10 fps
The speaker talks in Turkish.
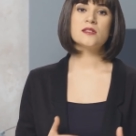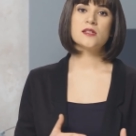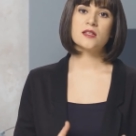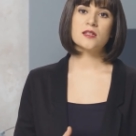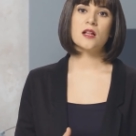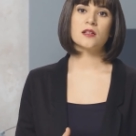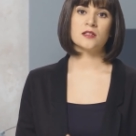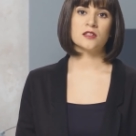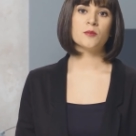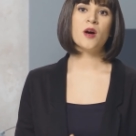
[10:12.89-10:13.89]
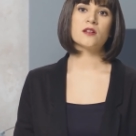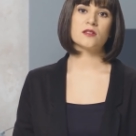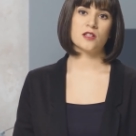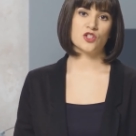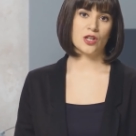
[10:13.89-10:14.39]
siyasal katılımı
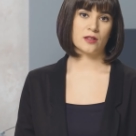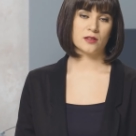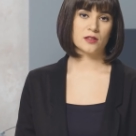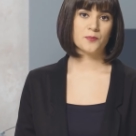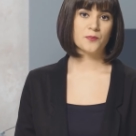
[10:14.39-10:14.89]
artıracaktır